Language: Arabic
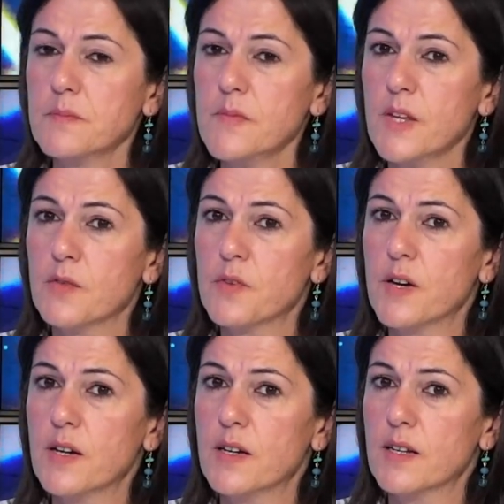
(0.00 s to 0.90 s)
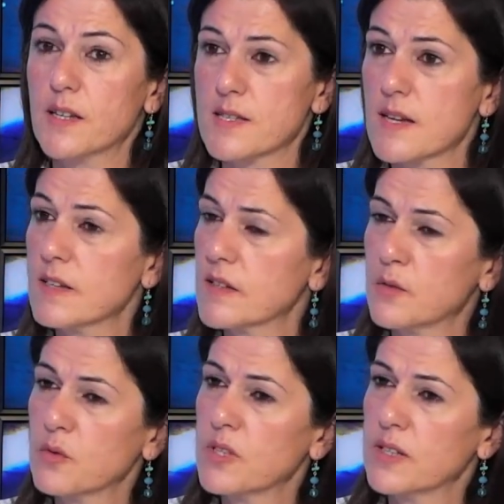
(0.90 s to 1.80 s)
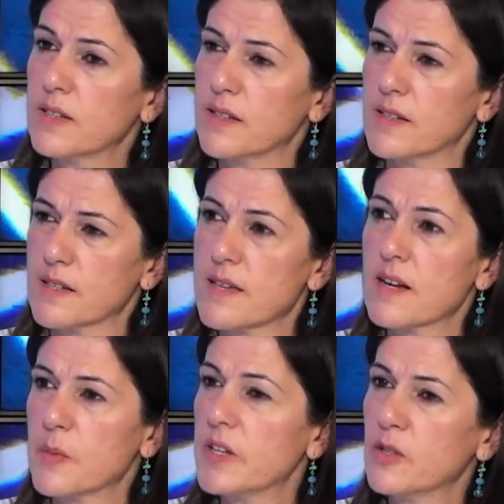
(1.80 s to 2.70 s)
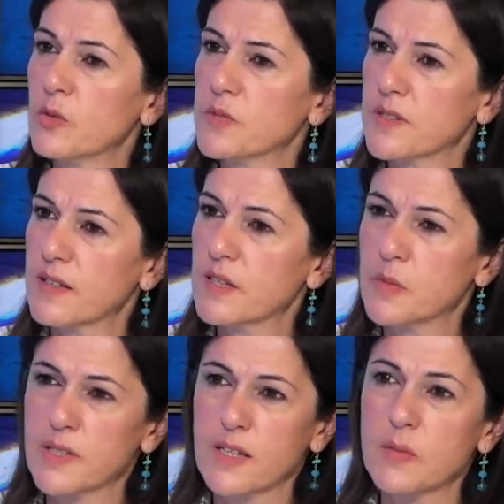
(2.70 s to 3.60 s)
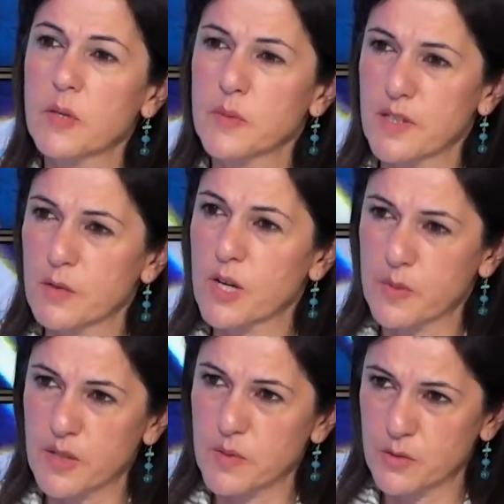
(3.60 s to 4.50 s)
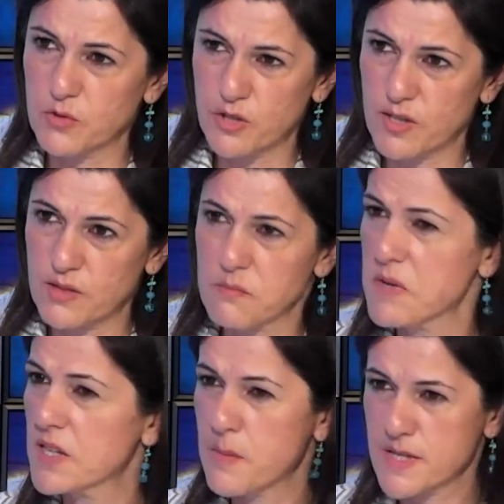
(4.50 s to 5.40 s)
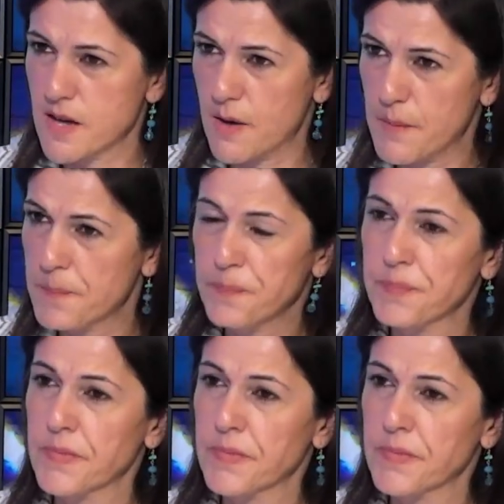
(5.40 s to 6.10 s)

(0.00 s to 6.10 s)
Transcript: فخسارة هدول يعني الخسارة البيئية اليوم تتقدر بتقريبا 240 مليون دولار ولما عم نخسر كمان